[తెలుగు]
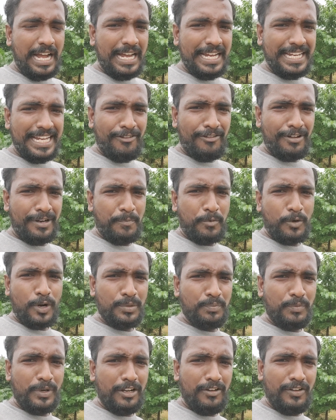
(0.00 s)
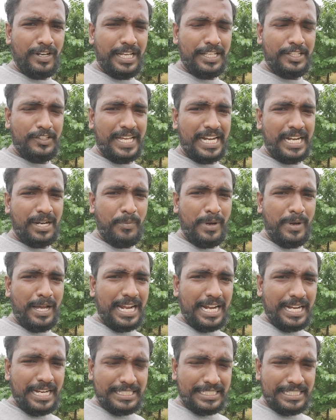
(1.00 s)
ఎవరు ప్రోత్బలం లేదు వెనకమాల
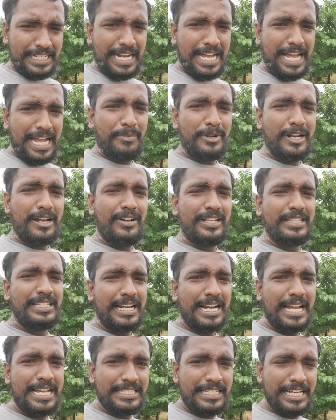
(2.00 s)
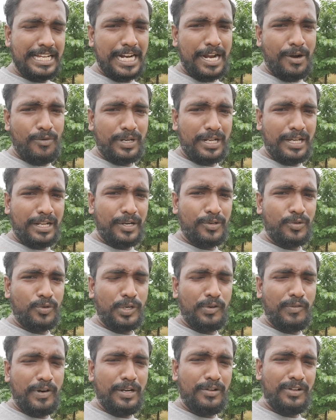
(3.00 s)
నిజంగా అమరావతి రాజధానిగా
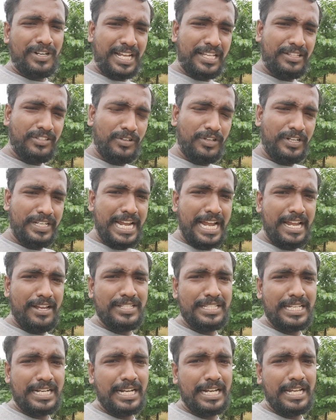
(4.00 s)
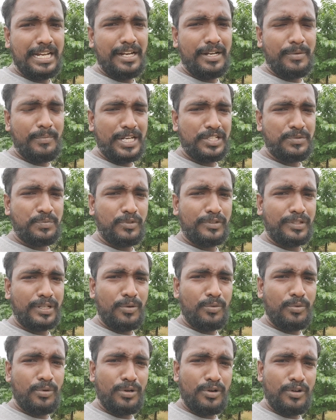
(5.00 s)
ఉండాలనుకున్న వాళ్ళు రైతులకు న్యాయం జరగాలని
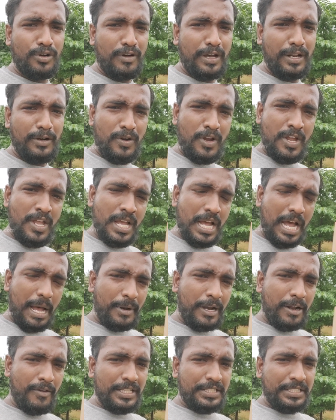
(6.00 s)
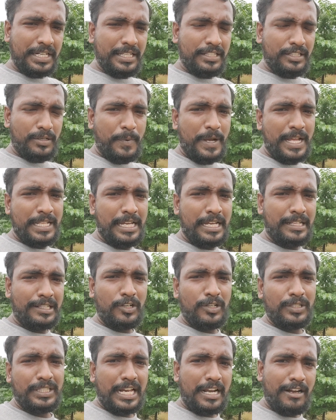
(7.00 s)
మనస్ఫూర్తిగా కోరుకున్నవారు అమరావతి రైతులు
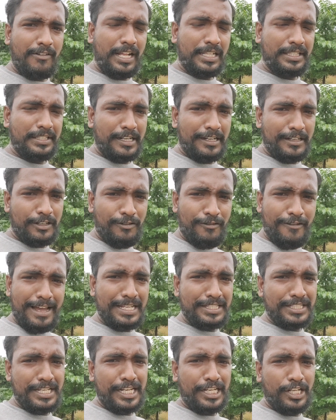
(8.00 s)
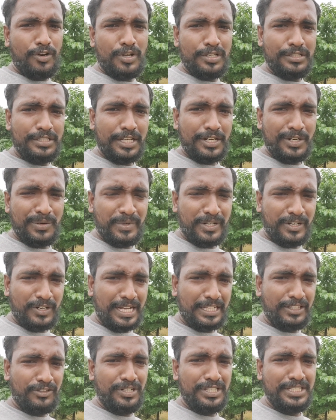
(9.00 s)
పాదయాత్రలు తరలివెళ్తున్నారు వేల సంఖ్యలో వచ్చారు మీరు
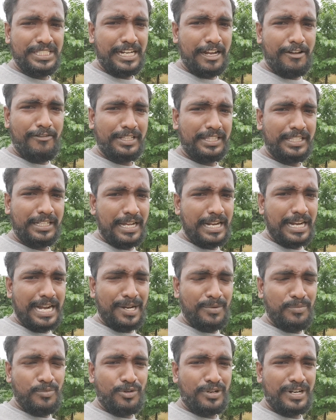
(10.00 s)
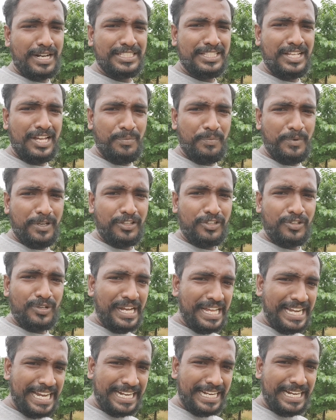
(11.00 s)
గతం నుంచి కవిస్తున్నారు వాళ్ళ మూడు రాజధానుల పేరుతో
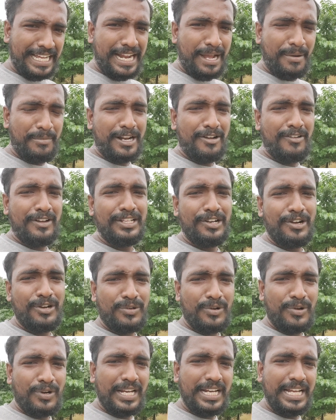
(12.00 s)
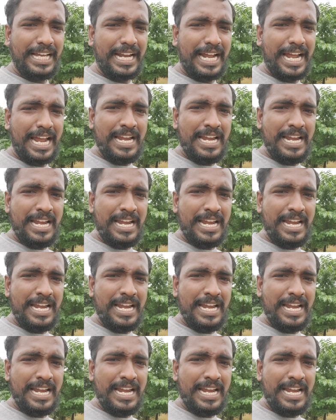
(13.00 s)
కానీ ఎక్కడైనా అమరావతిని అడ్డుకోగలిగారా